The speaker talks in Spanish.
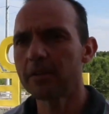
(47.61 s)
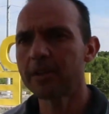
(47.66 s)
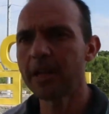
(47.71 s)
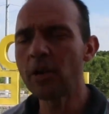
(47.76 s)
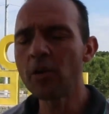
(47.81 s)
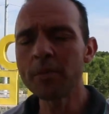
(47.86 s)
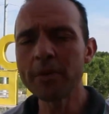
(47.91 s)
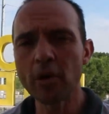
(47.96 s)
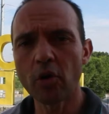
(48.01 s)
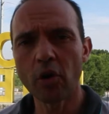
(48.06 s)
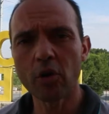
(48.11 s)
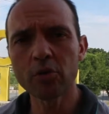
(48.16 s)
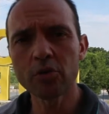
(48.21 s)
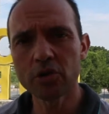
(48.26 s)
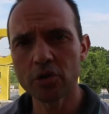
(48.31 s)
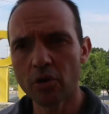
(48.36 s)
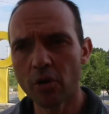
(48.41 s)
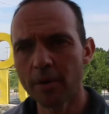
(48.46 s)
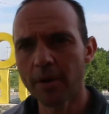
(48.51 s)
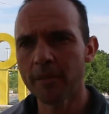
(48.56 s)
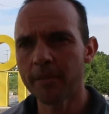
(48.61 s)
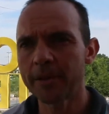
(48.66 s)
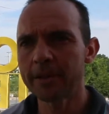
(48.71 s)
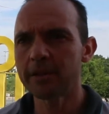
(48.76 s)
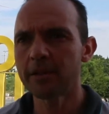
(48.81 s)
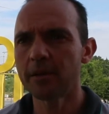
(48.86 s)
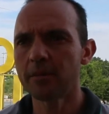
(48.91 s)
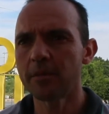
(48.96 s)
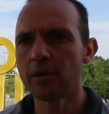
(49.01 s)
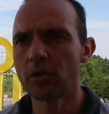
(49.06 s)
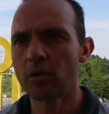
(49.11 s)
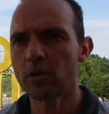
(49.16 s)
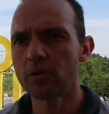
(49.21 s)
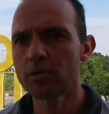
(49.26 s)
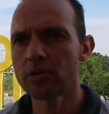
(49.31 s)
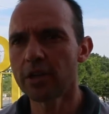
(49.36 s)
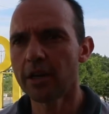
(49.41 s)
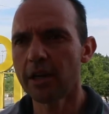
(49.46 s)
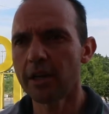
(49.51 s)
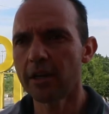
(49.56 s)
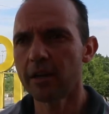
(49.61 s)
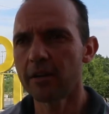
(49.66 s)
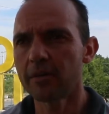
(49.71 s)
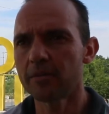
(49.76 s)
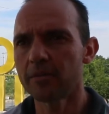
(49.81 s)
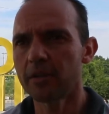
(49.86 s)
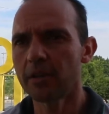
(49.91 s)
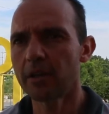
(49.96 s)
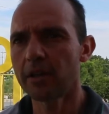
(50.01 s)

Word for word: tengo mi coach, obviamente mi coach que,